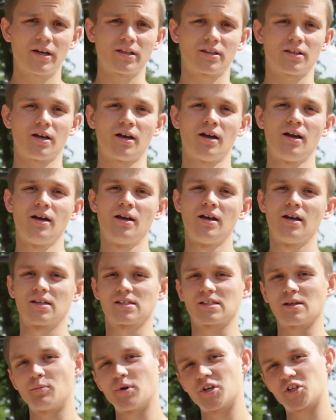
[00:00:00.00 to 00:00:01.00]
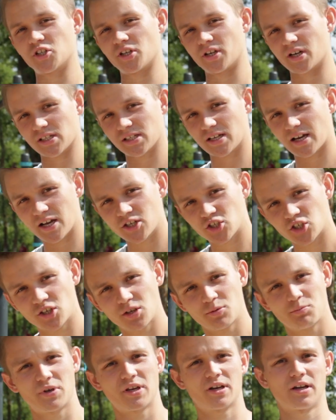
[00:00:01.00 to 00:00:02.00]
Это с обычной
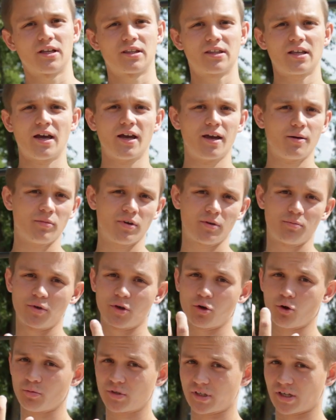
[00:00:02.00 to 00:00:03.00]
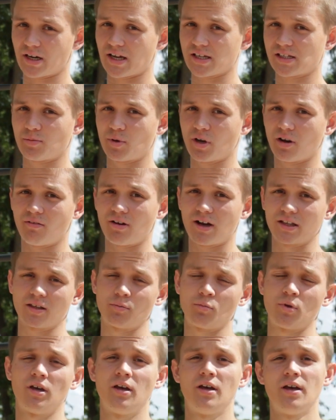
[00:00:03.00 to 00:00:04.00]
раскачки перелетаем, беремся разными
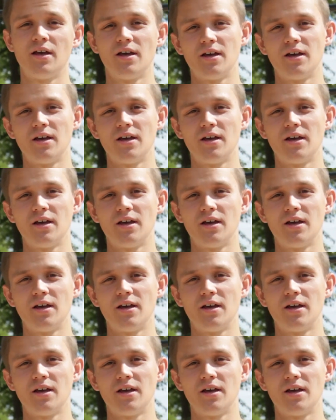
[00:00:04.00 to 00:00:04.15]
хватами.